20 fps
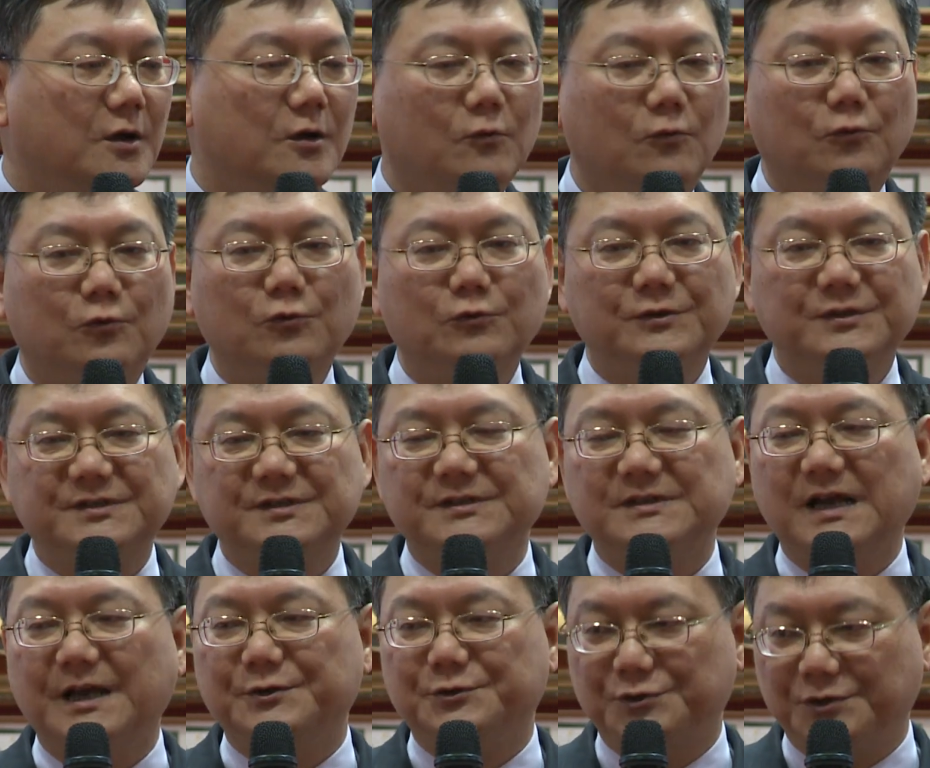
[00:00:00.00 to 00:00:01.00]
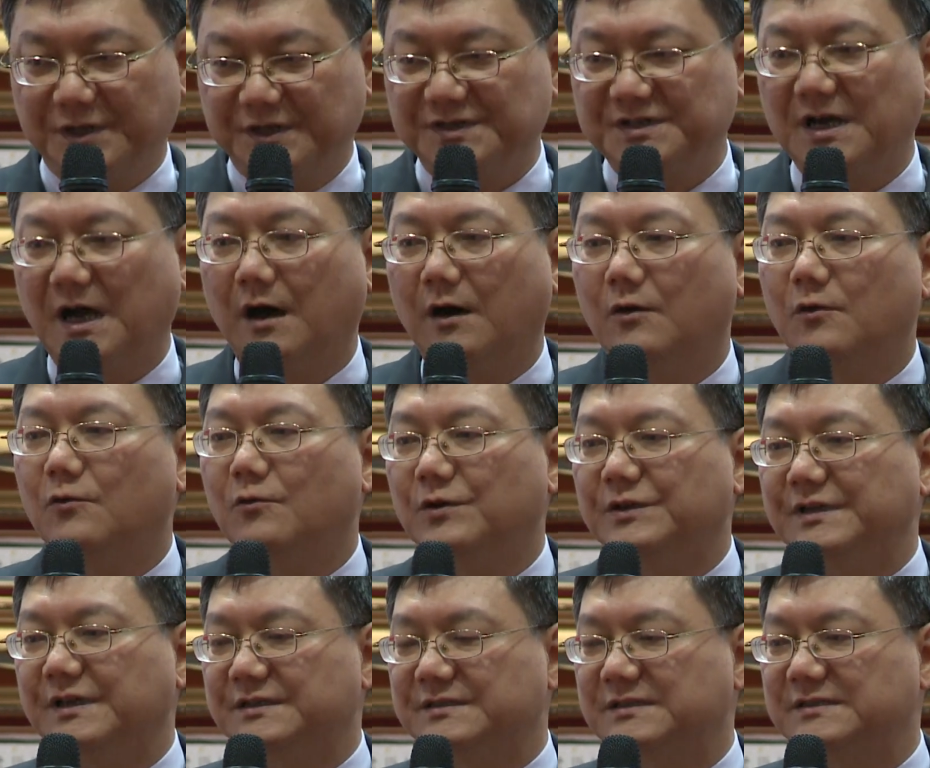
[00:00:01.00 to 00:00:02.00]
无论是在学校或
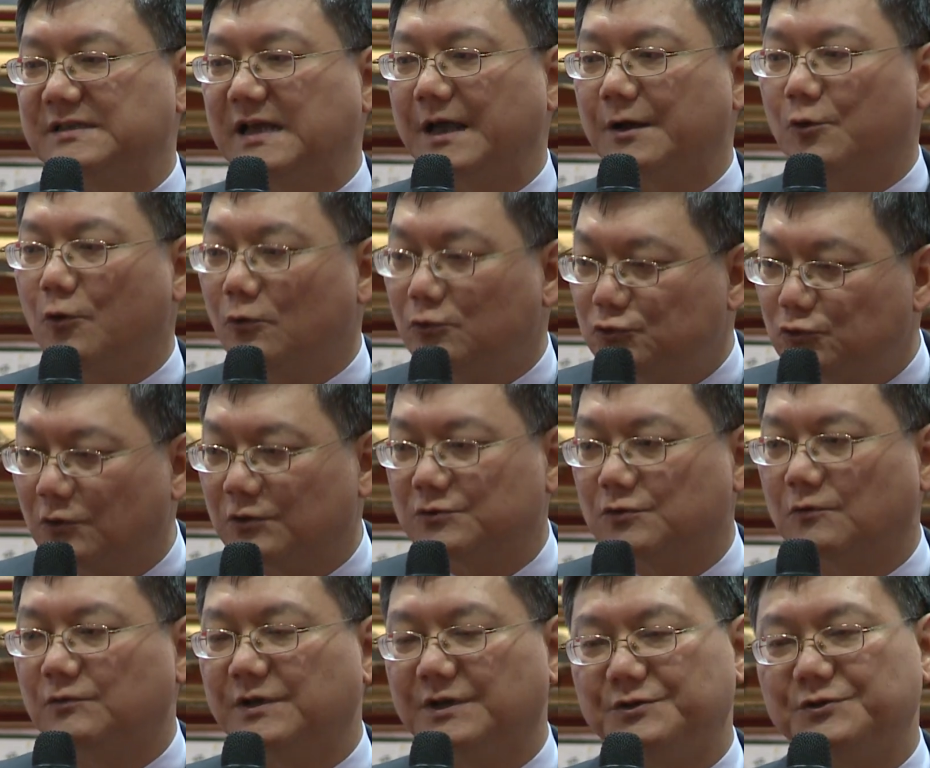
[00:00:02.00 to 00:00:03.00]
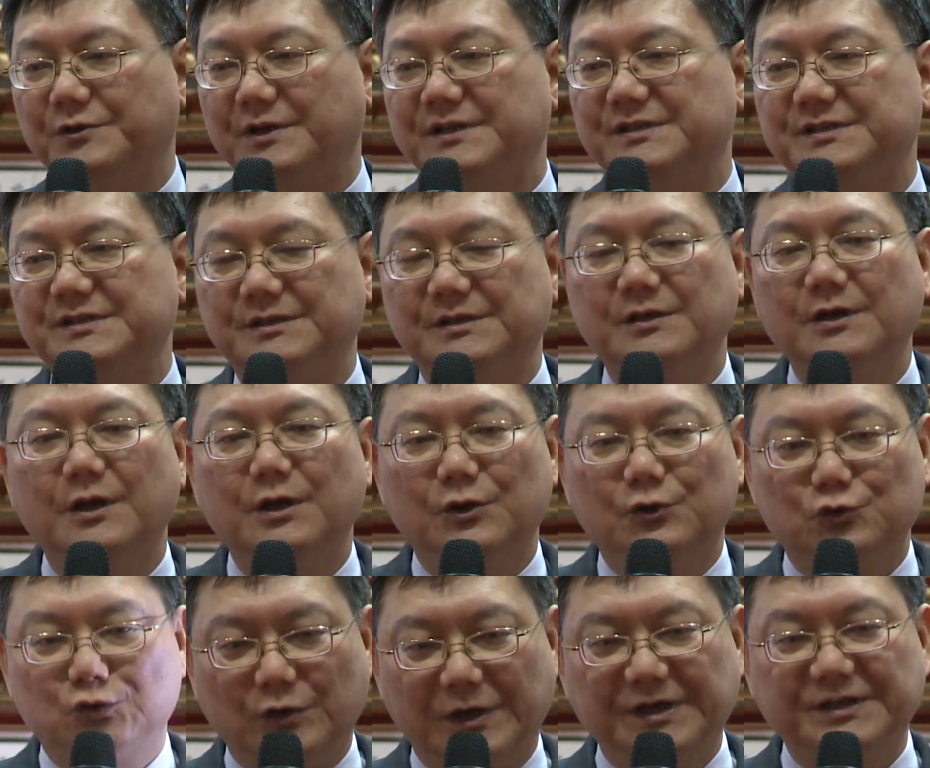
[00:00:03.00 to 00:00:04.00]
者是在工作中的学习，
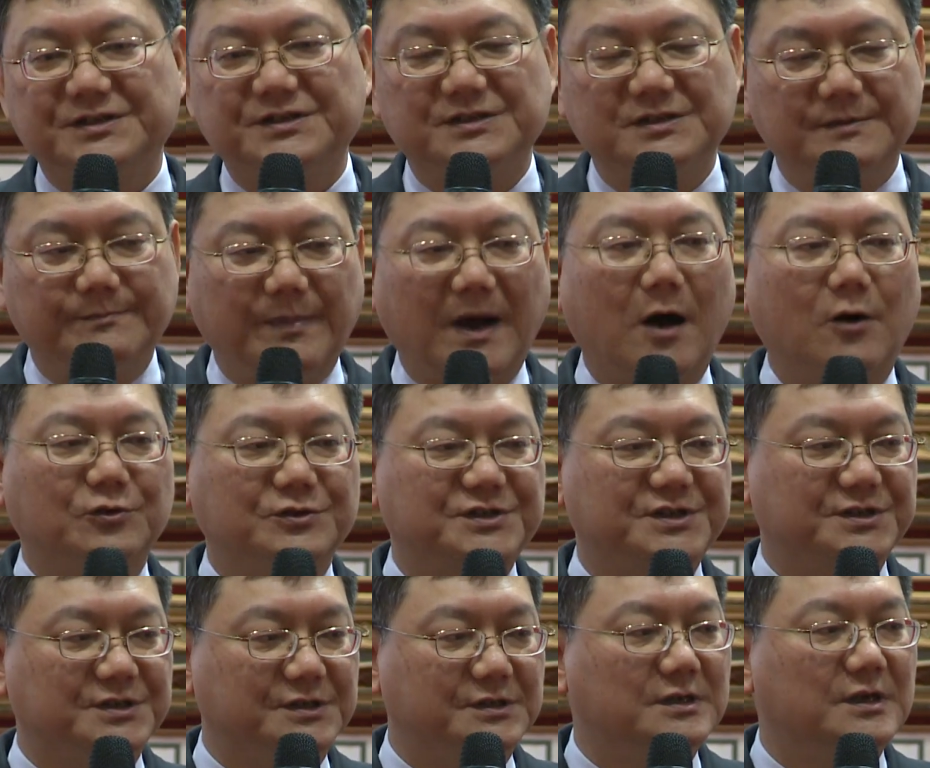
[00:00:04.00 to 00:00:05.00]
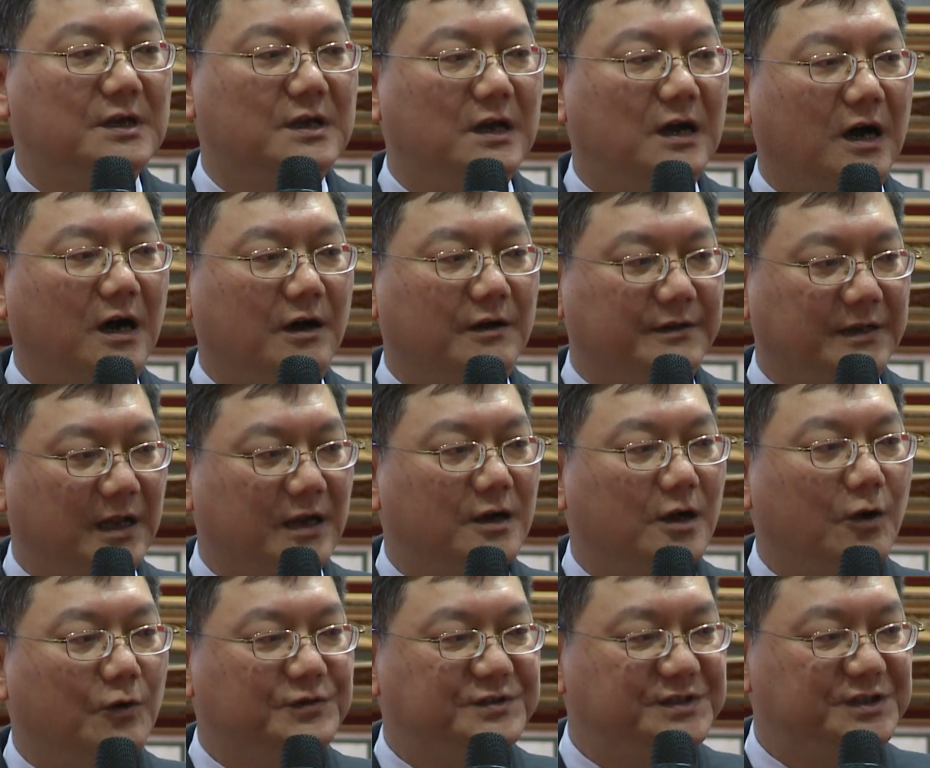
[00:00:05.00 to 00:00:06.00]
随时保持啊能
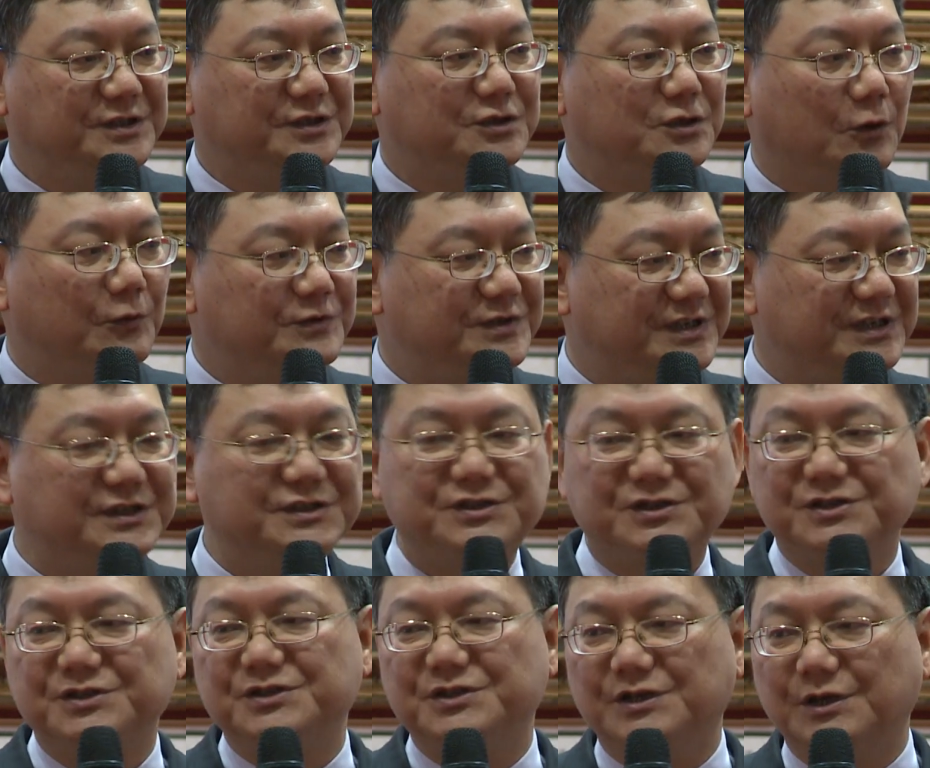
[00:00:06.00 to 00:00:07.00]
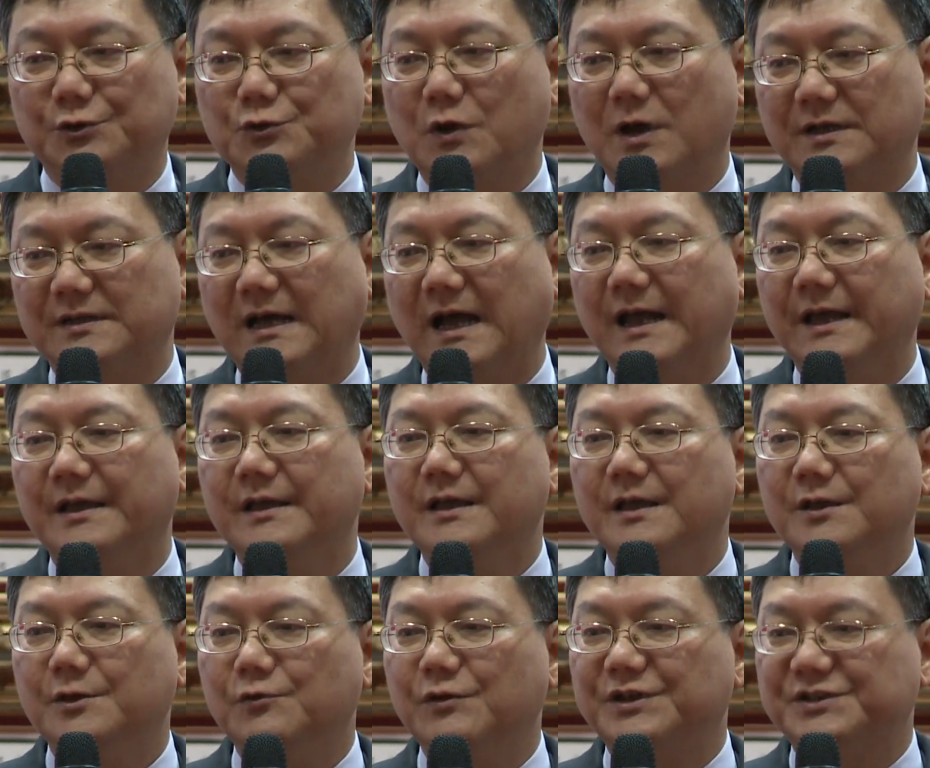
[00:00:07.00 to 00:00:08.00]
够吸收新知识的状态，
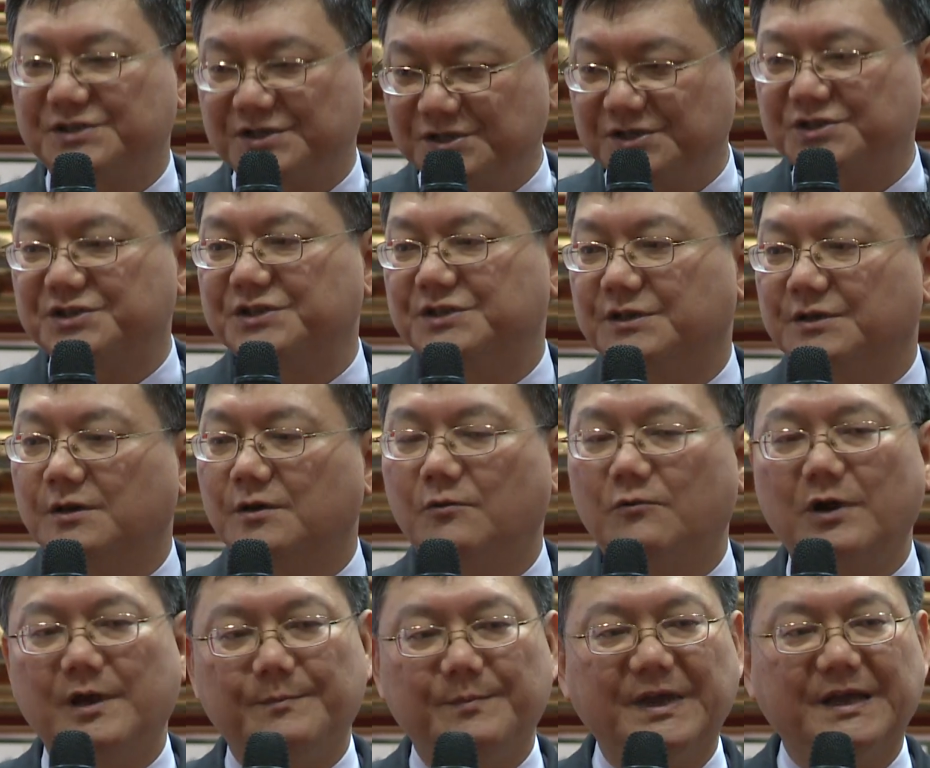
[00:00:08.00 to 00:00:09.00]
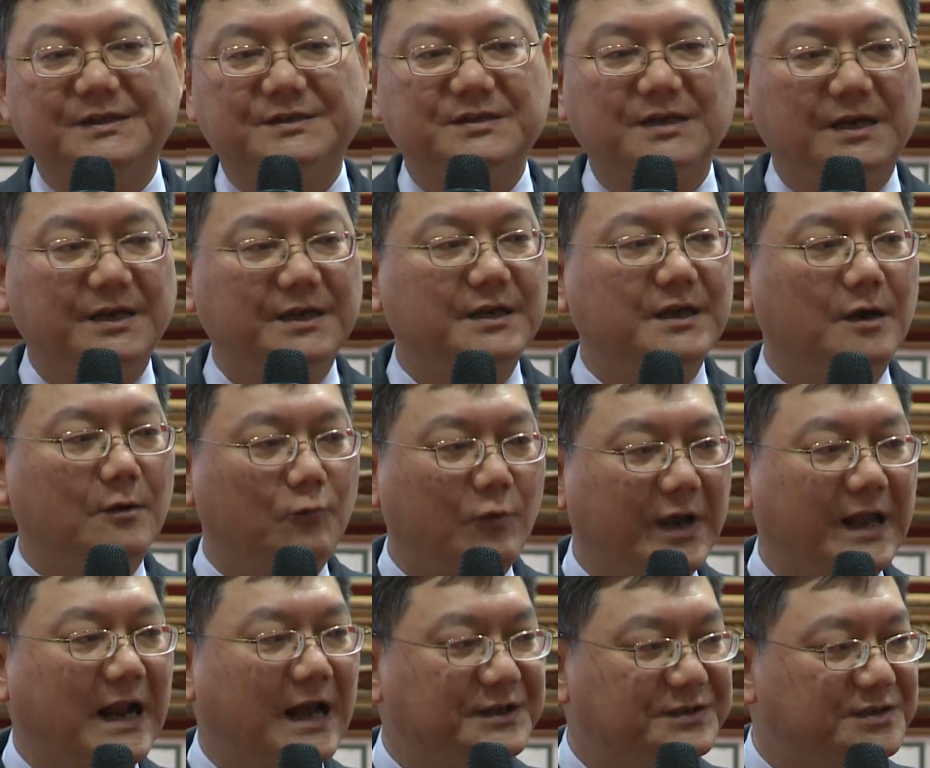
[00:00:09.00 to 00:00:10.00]
因为知识会变成一个
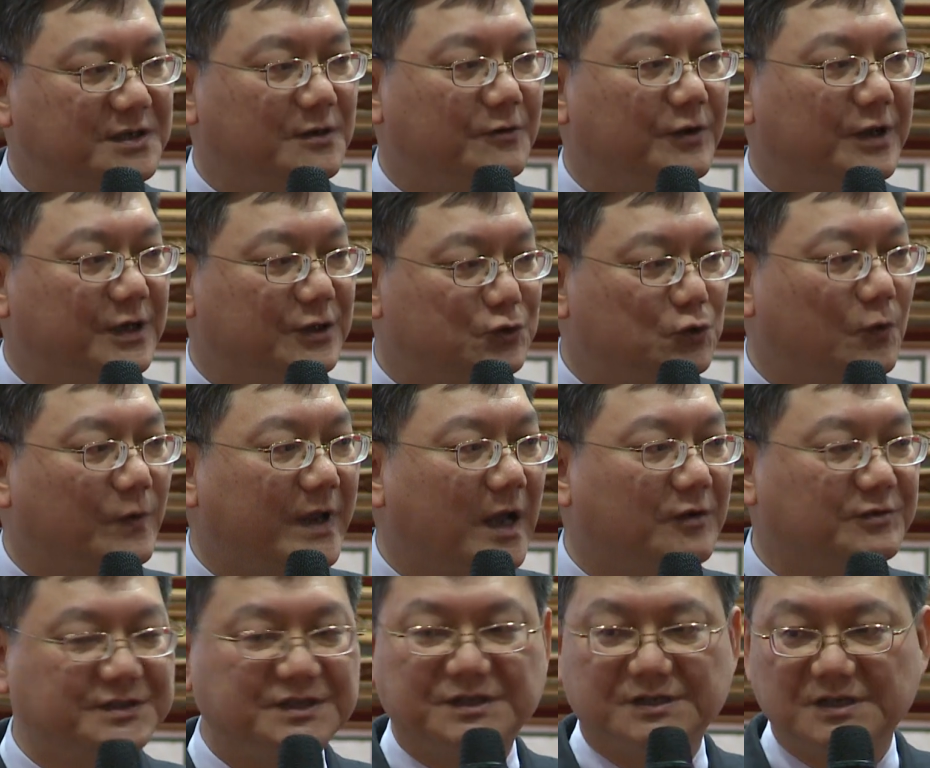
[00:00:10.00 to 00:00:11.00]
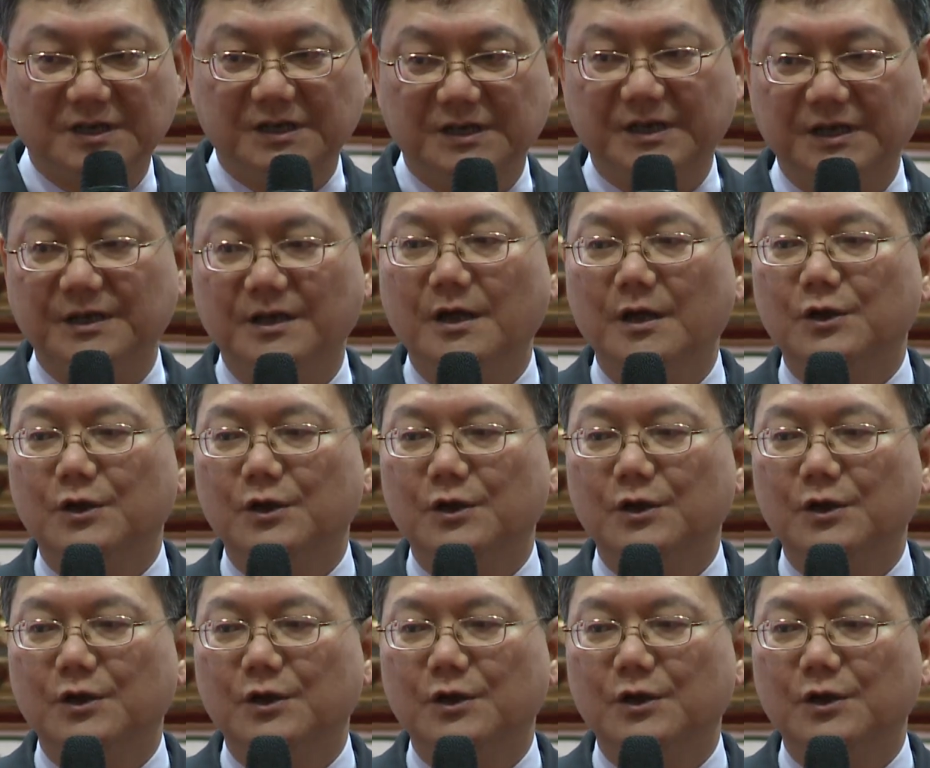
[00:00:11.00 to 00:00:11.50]
未来社会的重要竞争力。